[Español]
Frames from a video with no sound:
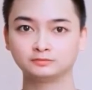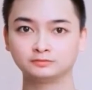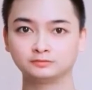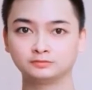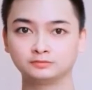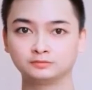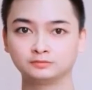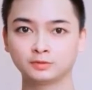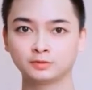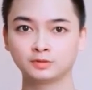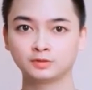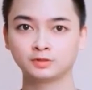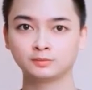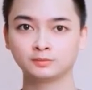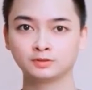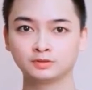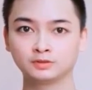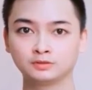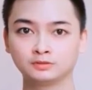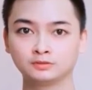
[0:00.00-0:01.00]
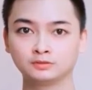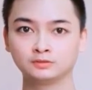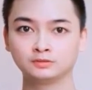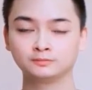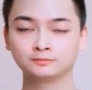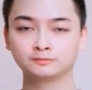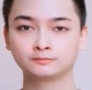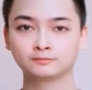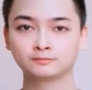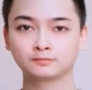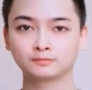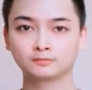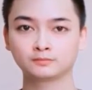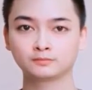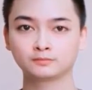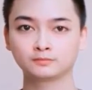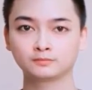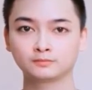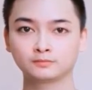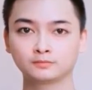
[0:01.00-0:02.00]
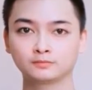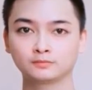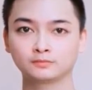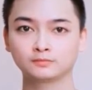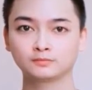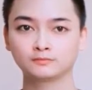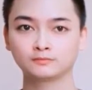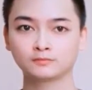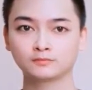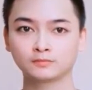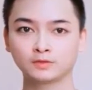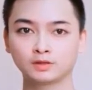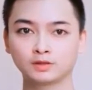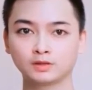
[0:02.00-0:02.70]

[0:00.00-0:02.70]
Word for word: Aleida Núñez no quiso tomar medicamentos